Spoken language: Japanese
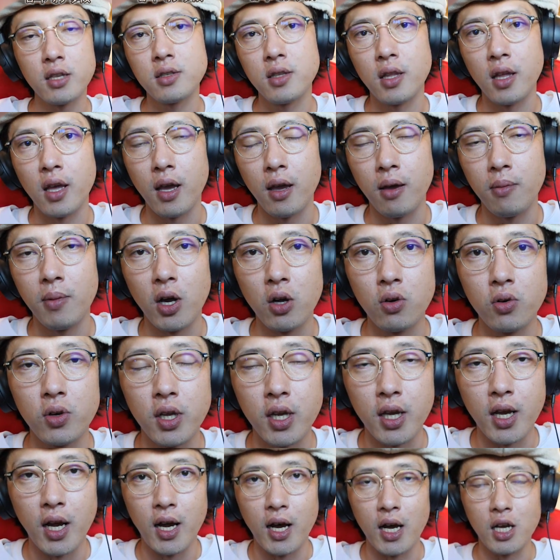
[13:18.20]
イスで
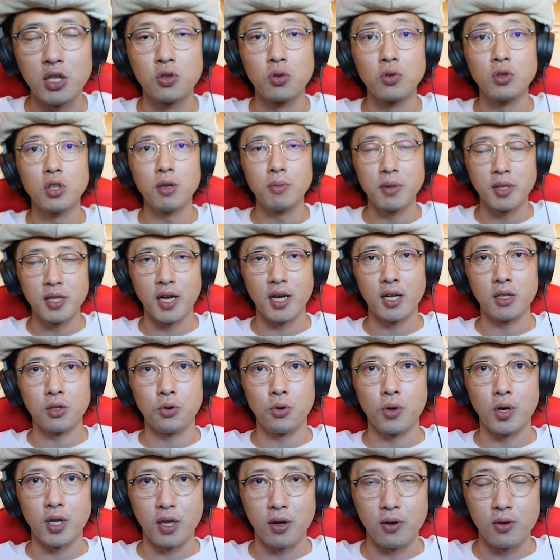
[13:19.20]
マグニーが遊んでみた
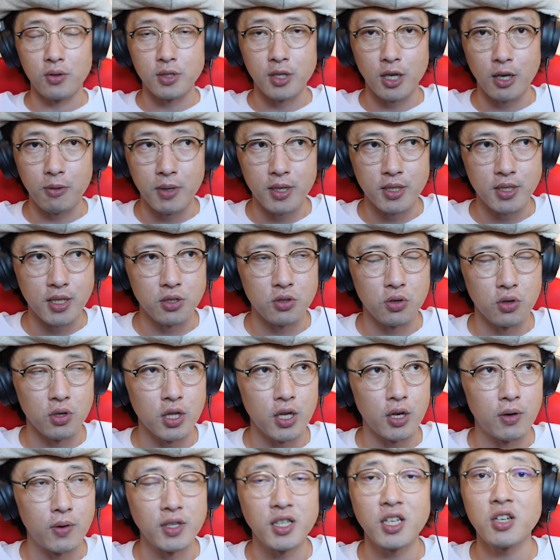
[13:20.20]
動画でございました。それ
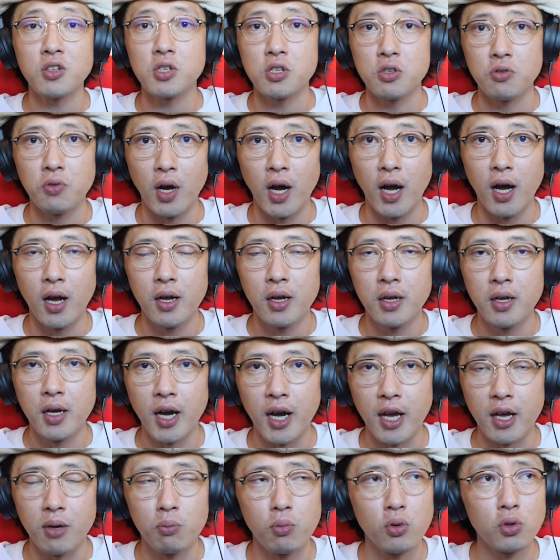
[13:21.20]
では私は、
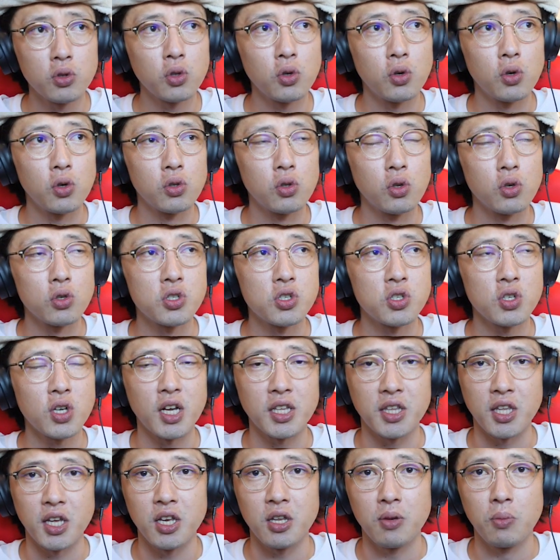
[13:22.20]
はい、元の
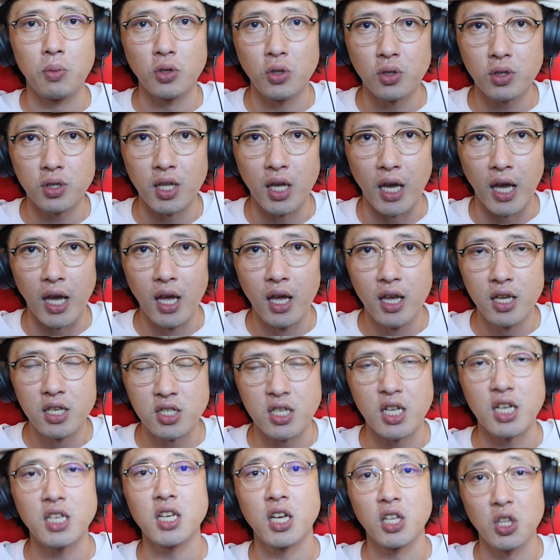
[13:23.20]
姿に戻って
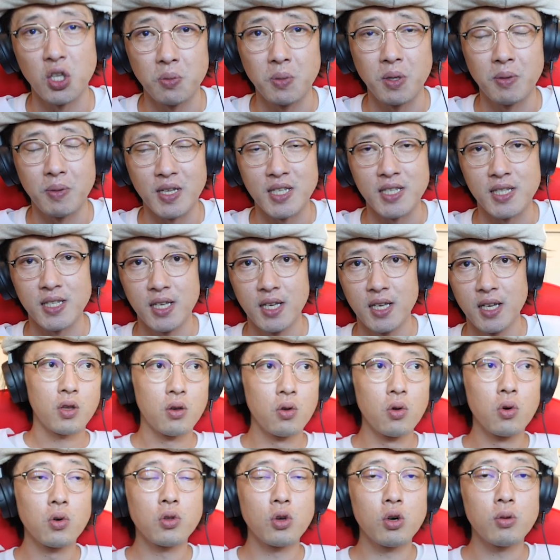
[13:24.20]
失礼したいと思います。
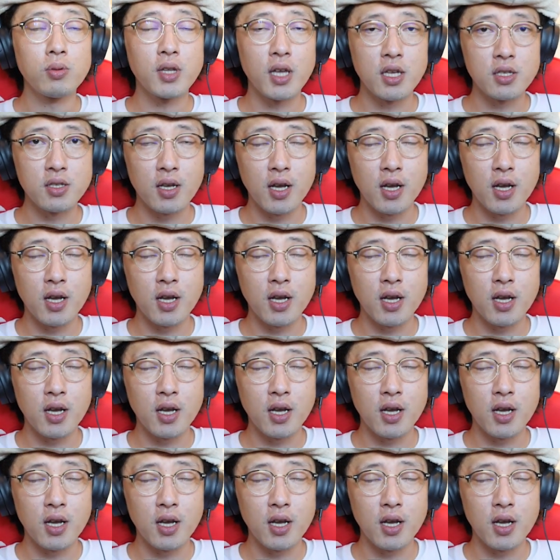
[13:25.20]
ロード・オブ・ダイ